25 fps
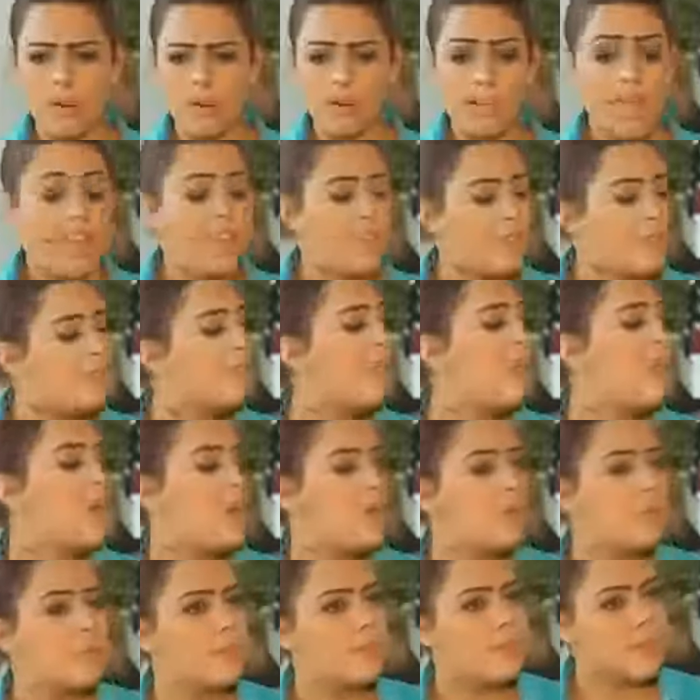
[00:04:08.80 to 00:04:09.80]
تعرف
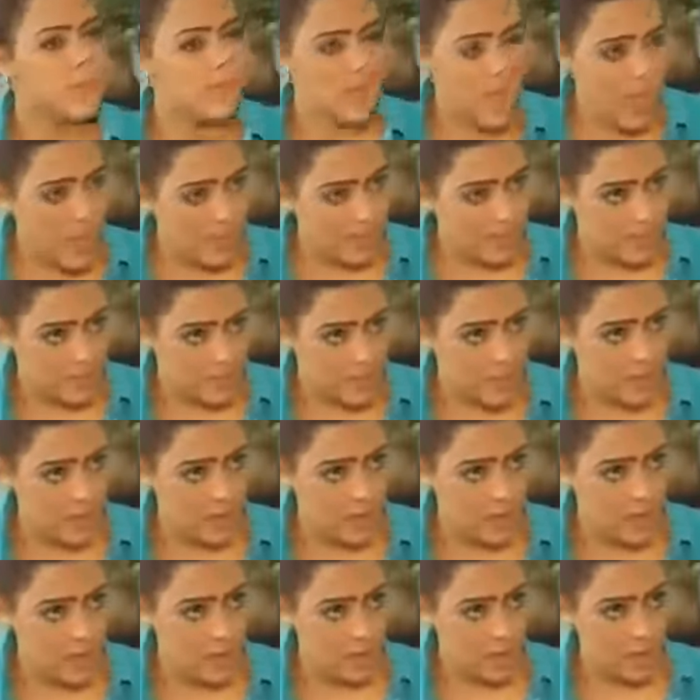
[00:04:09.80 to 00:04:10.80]
ما صاحبتي انا
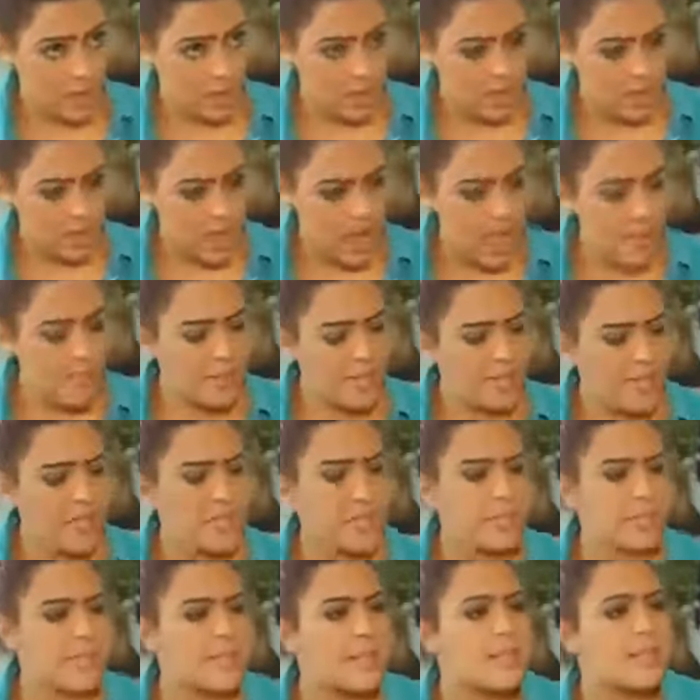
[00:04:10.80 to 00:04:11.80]
يعني. عملت
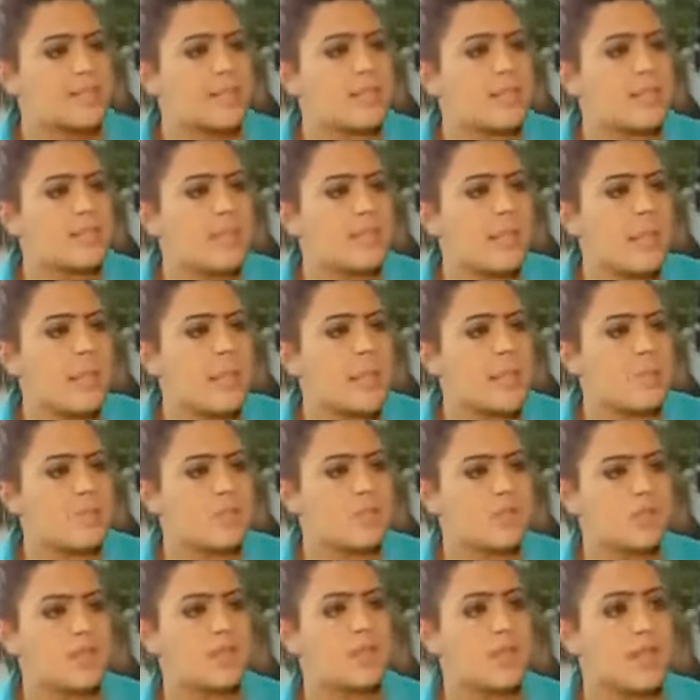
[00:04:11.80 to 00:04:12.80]
عرسها ست ايام
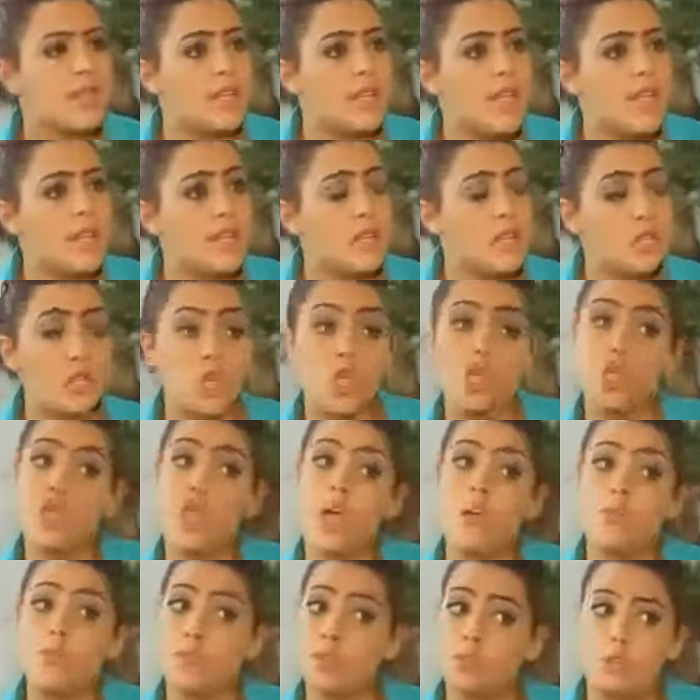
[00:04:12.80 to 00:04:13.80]
وست ليالي شو
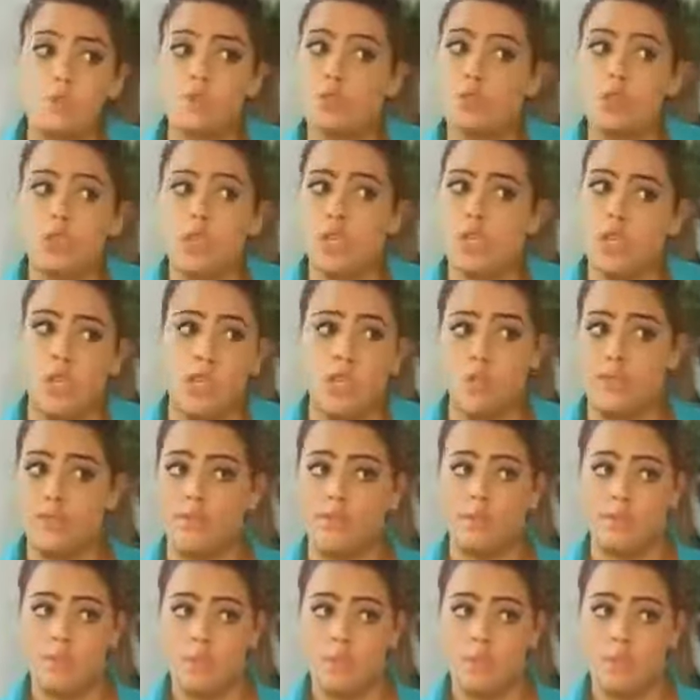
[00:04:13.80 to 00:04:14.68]
يعمل 66 كيف